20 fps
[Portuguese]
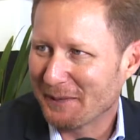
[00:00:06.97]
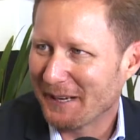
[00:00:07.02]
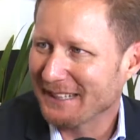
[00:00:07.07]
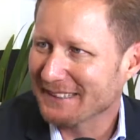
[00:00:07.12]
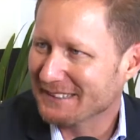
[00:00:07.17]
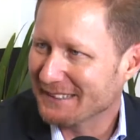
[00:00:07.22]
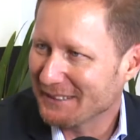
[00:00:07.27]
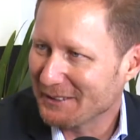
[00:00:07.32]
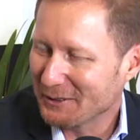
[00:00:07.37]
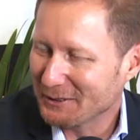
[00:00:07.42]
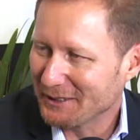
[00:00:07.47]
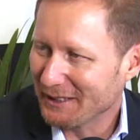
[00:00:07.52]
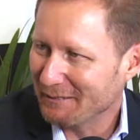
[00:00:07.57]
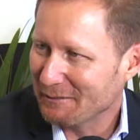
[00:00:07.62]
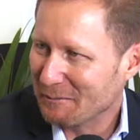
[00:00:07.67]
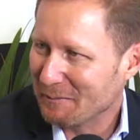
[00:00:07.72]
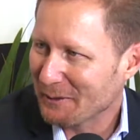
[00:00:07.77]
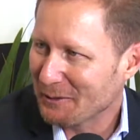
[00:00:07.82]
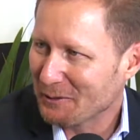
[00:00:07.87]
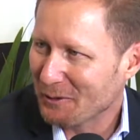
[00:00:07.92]
prazer,
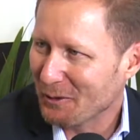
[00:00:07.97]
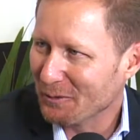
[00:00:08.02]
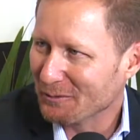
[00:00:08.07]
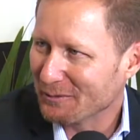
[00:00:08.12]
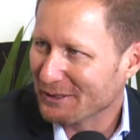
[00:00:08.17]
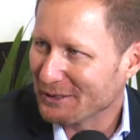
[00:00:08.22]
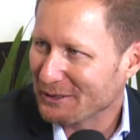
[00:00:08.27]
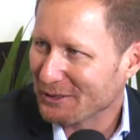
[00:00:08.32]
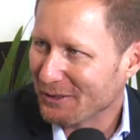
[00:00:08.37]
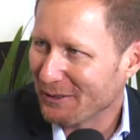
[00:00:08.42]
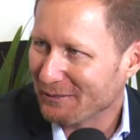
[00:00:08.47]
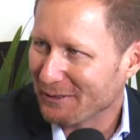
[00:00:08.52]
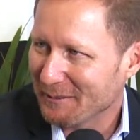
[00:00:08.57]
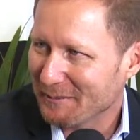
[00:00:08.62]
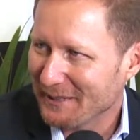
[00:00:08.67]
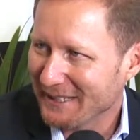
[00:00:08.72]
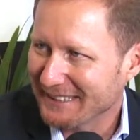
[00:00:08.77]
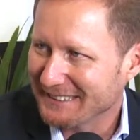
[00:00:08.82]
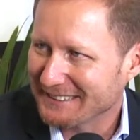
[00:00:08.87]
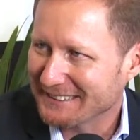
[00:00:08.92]
Otávio, pelo convite
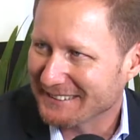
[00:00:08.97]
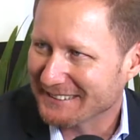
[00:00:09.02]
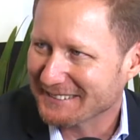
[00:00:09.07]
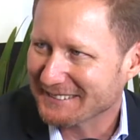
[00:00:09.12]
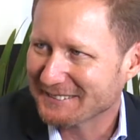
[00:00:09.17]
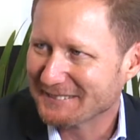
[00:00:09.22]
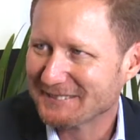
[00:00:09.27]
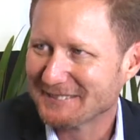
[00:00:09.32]
novamente.